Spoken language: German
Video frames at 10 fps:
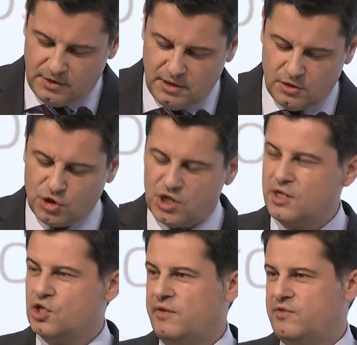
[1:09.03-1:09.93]
die
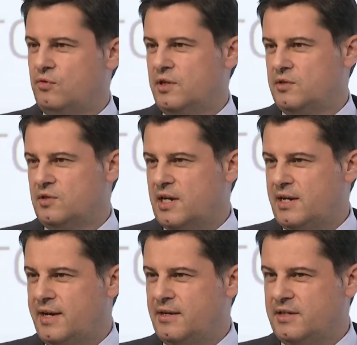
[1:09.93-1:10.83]
Deutschland-Geschäftsführerin
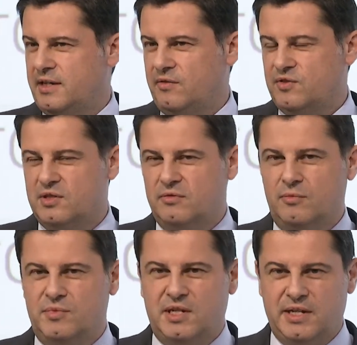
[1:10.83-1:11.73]
Susanne Eigner-Drews,
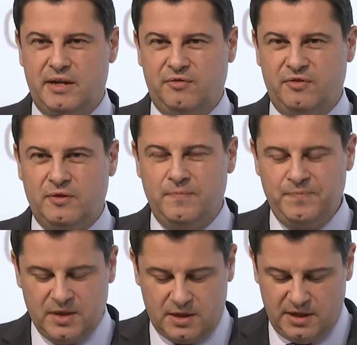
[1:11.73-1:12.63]
vom ZDF
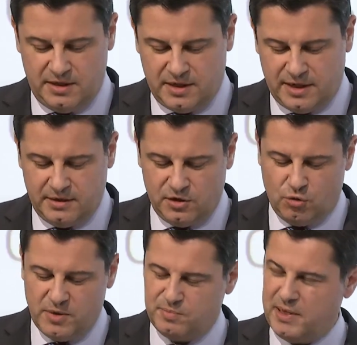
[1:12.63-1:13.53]
den Intendanten
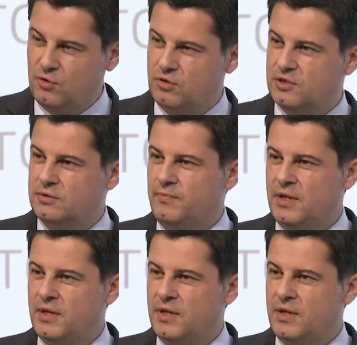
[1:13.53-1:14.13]
Thomas Bellut,